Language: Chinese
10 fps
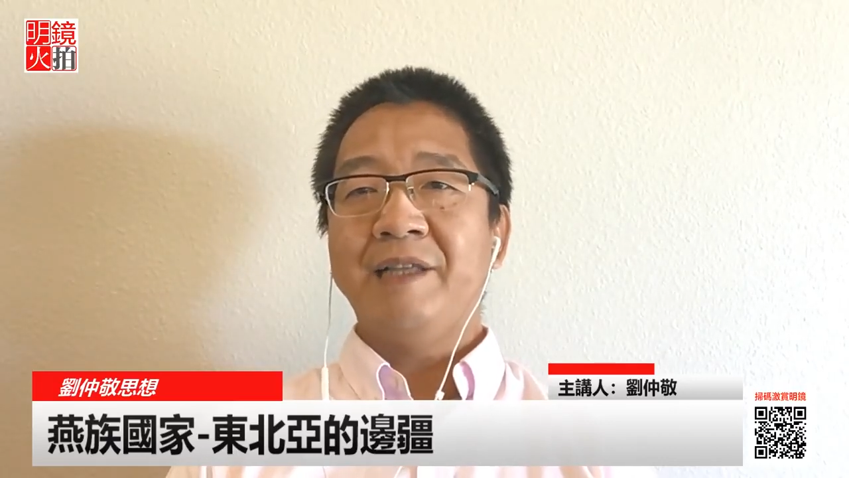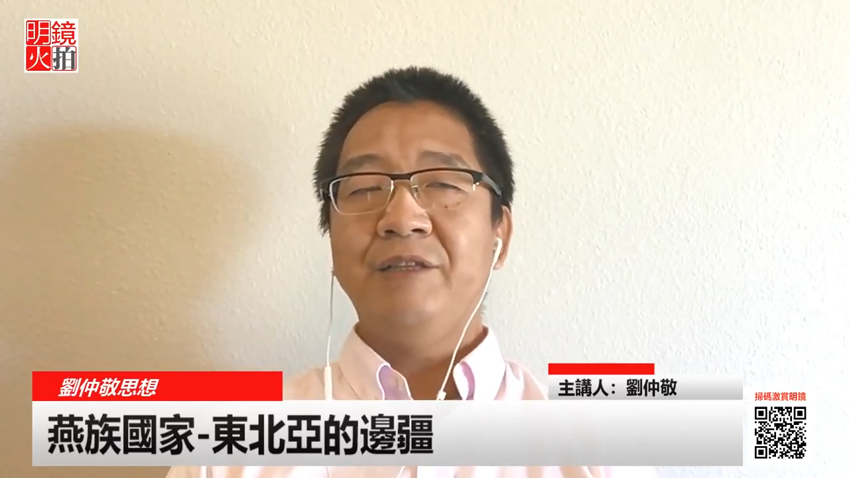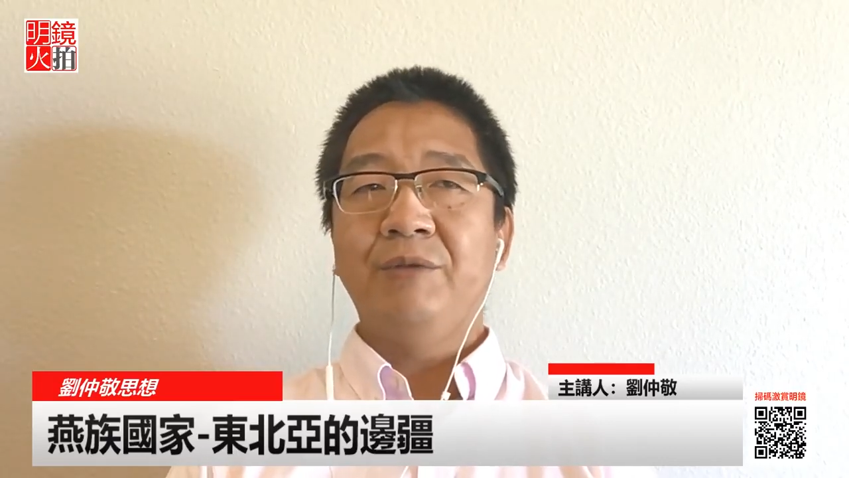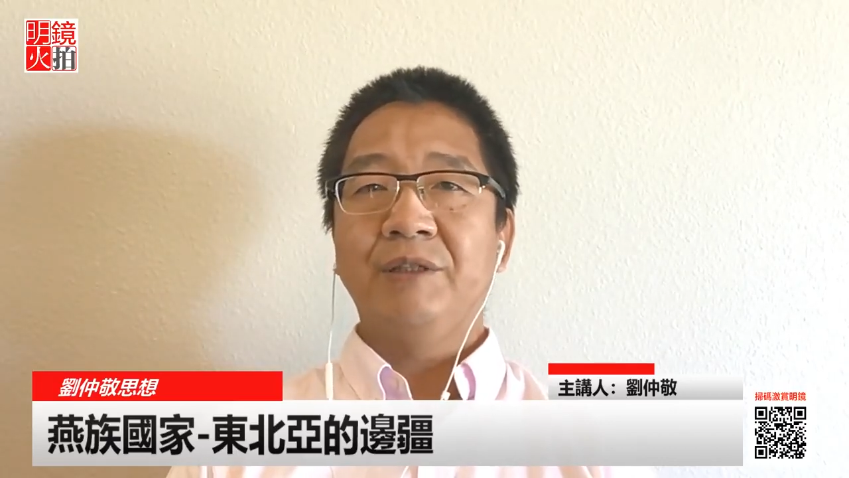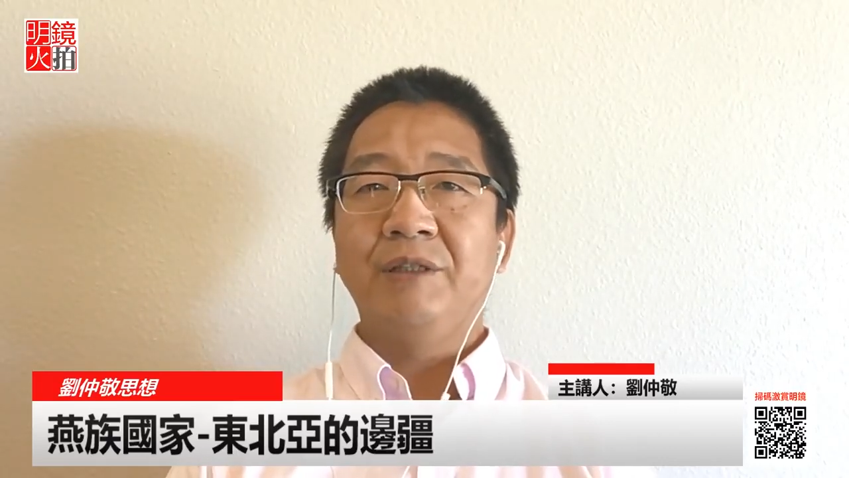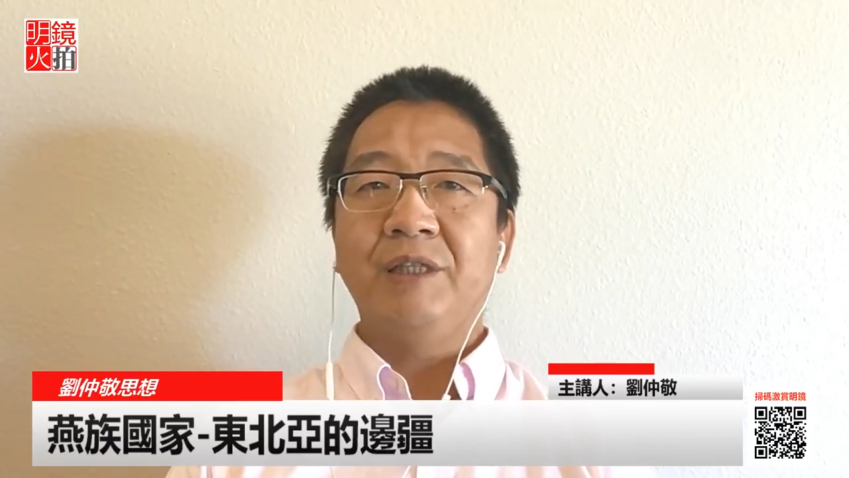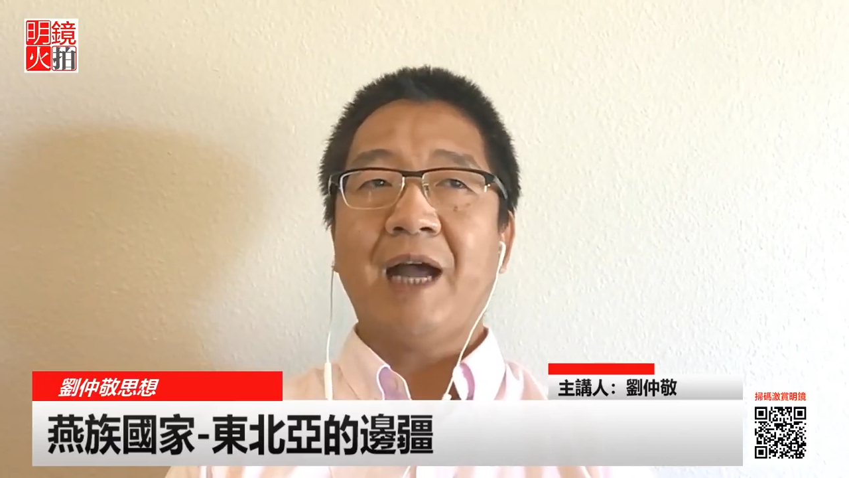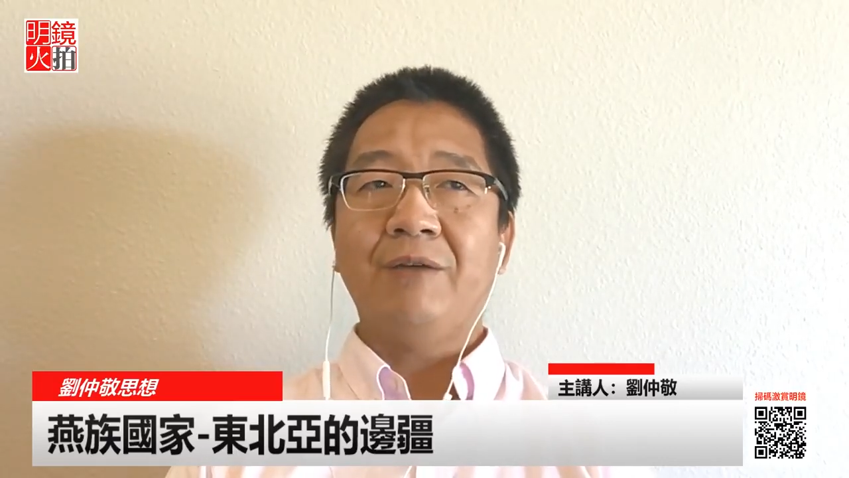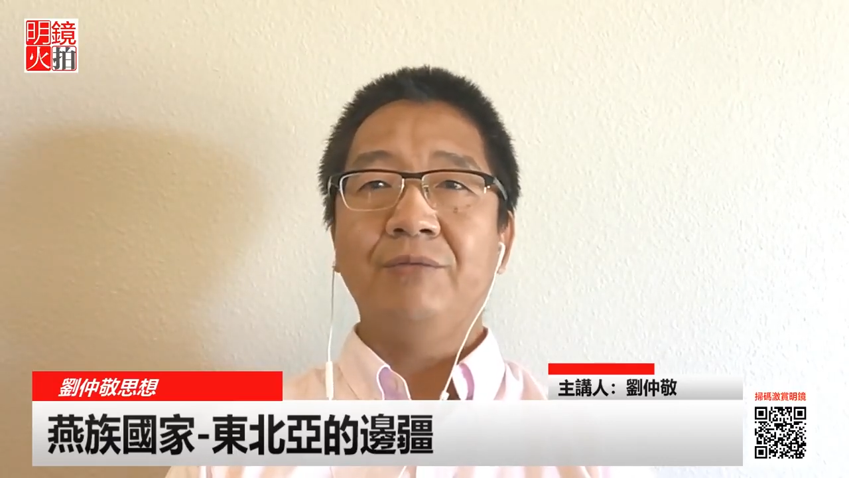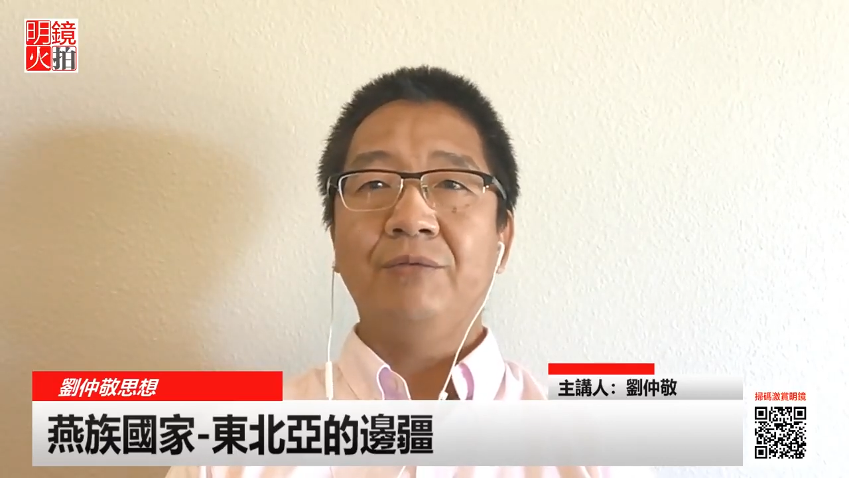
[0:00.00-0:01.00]
局却是一
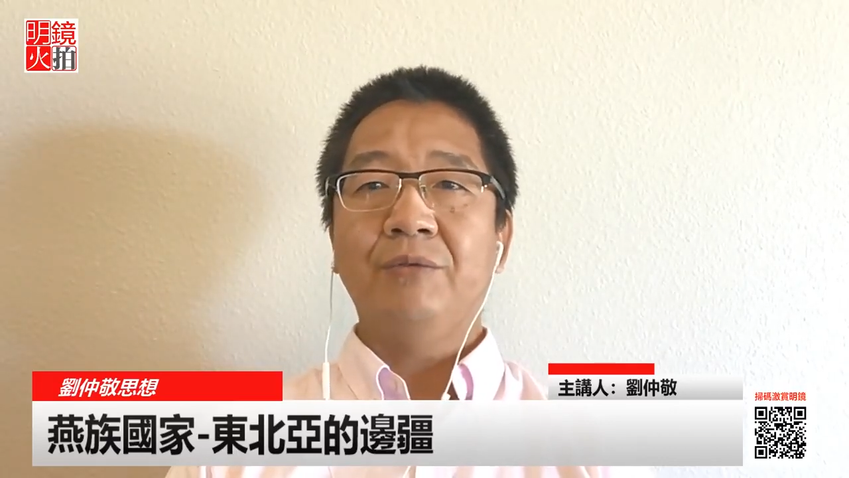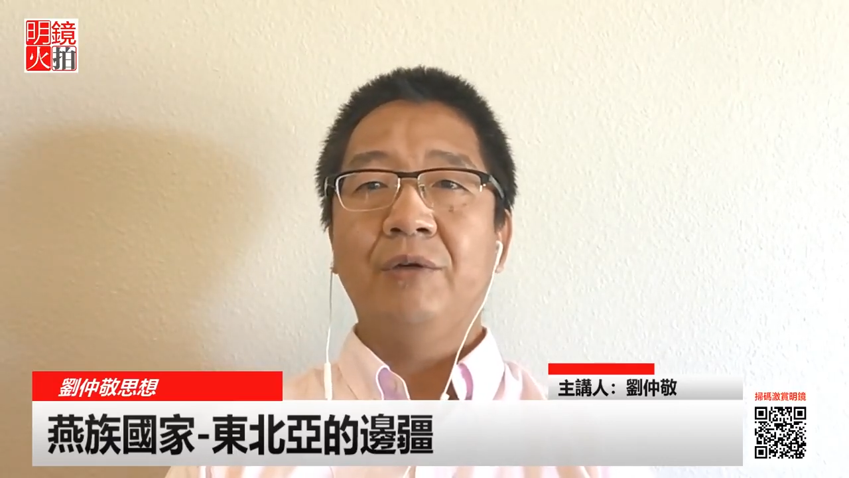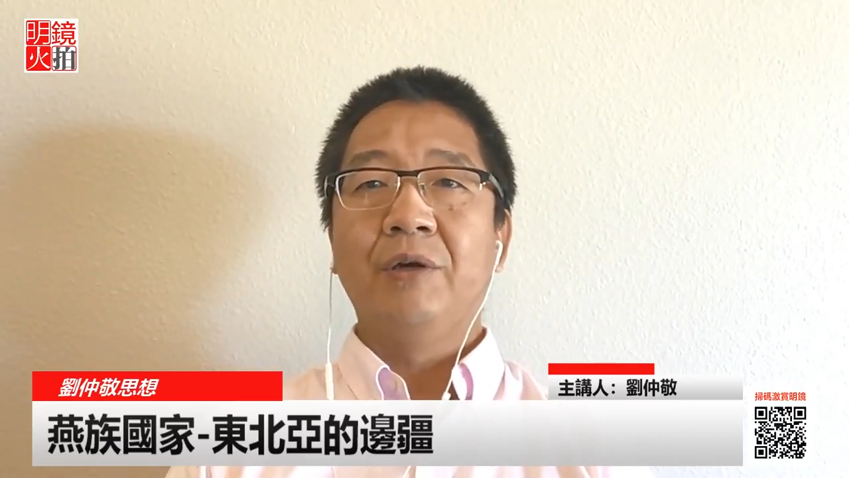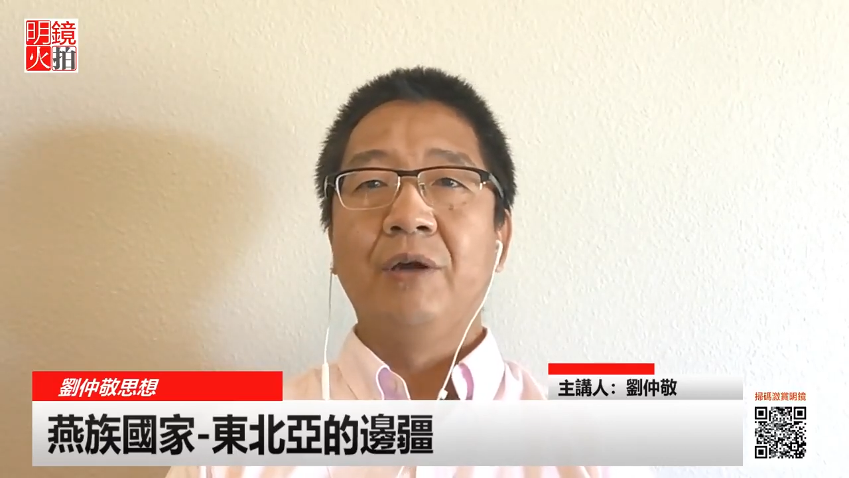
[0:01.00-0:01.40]
塌糊涂。